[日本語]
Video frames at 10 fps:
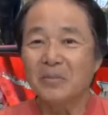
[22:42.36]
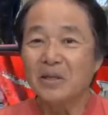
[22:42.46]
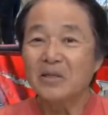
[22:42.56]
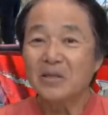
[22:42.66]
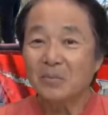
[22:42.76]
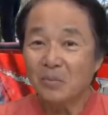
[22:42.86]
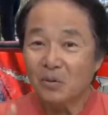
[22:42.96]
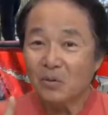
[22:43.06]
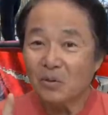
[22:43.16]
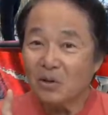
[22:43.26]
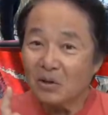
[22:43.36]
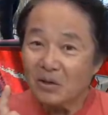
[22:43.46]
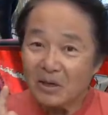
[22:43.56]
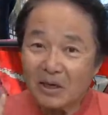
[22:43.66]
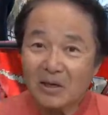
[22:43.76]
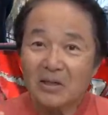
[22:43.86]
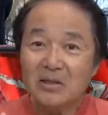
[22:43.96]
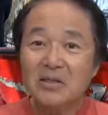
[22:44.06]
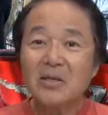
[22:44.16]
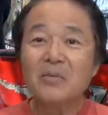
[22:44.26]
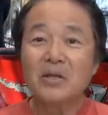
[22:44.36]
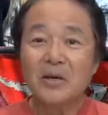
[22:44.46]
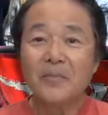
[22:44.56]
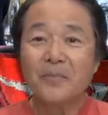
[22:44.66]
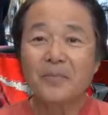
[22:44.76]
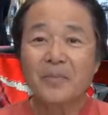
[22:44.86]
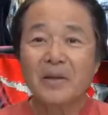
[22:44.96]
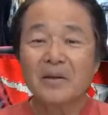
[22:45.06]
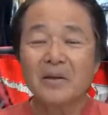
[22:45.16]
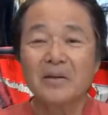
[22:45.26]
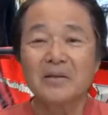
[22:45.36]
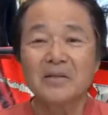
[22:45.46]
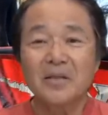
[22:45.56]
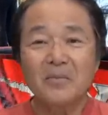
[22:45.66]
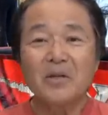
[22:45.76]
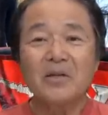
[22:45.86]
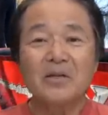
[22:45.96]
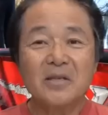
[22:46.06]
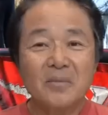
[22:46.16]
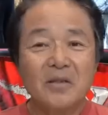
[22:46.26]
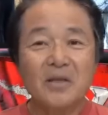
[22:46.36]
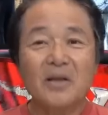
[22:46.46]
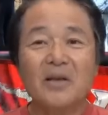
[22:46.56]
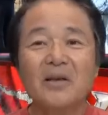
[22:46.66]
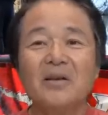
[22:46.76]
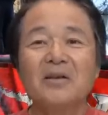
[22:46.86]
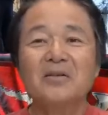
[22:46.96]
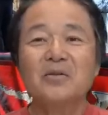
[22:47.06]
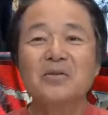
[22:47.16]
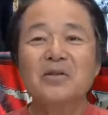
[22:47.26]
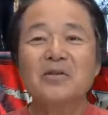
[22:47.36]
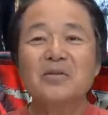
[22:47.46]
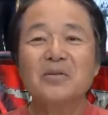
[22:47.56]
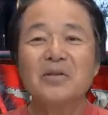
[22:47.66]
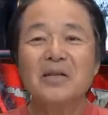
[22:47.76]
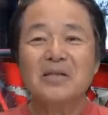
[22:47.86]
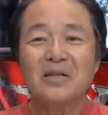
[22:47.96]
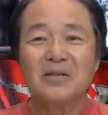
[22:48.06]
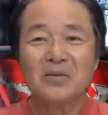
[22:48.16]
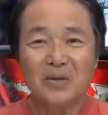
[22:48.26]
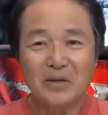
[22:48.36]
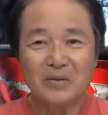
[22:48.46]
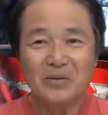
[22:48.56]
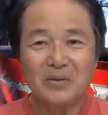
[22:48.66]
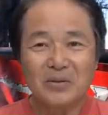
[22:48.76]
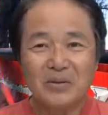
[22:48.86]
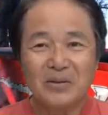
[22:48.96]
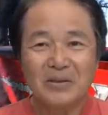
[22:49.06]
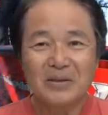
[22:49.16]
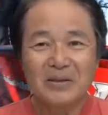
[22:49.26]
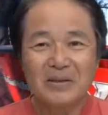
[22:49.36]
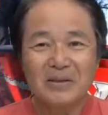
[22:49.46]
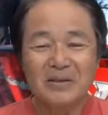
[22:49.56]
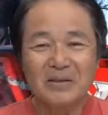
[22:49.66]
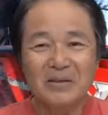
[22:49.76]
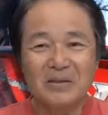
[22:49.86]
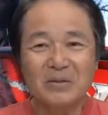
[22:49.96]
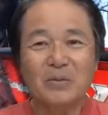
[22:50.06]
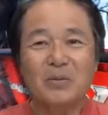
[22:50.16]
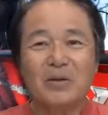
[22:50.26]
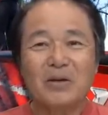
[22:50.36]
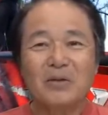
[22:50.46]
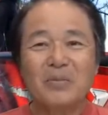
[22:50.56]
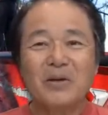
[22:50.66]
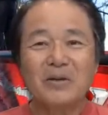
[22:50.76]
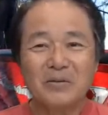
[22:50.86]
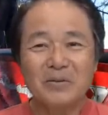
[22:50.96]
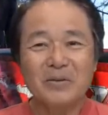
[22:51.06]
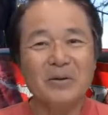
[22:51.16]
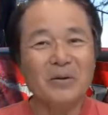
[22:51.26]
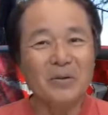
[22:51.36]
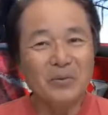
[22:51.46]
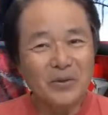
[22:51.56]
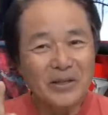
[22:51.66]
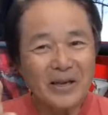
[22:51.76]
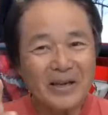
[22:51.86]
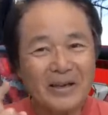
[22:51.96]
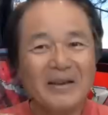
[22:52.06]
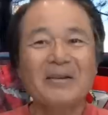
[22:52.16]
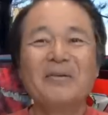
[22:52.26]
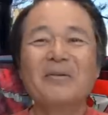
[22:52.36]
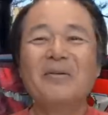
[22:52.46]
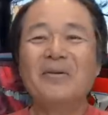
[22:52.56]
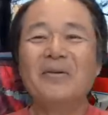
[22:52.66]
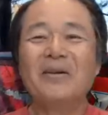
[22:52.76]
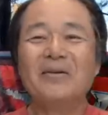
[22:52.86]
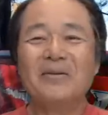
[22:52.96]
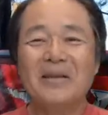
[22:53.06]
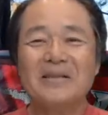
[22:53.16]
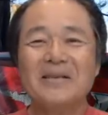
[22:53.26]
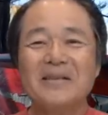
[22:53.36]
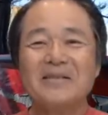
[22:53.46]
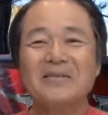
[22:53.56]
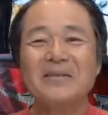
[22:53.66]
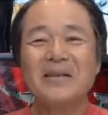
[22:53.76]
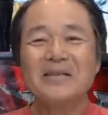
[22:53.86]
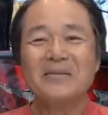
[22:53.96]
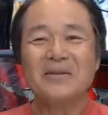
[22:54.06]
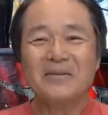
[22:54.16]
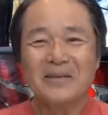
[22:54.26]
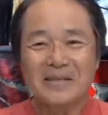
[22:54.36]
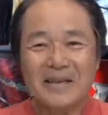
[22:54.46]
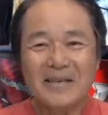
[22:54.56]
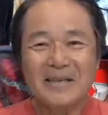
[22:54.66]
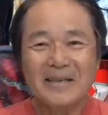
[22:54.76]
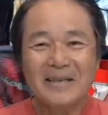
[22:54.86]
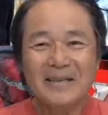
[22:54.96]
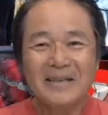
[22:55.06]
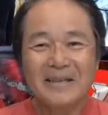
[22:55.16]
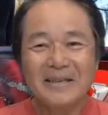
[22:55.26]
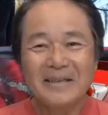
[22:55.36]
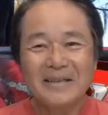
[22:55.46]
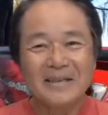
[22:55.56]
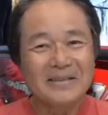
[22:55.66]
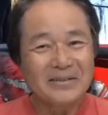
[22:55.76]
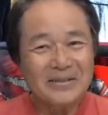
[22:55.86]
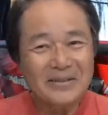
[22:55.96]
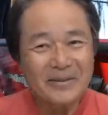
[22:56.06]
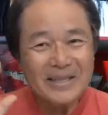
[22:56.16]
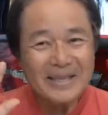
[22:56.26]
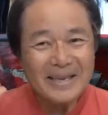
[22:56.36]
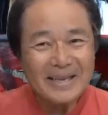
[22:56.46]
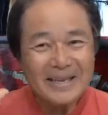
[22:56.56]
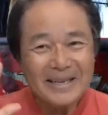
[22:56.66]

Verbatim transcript: 皆さんも果敢に攻めて、攻めて攻めて、そして作り出したストライク。そこから生まれる思い出。これをね、ぜひ作り出してみてください。それじゃまたね。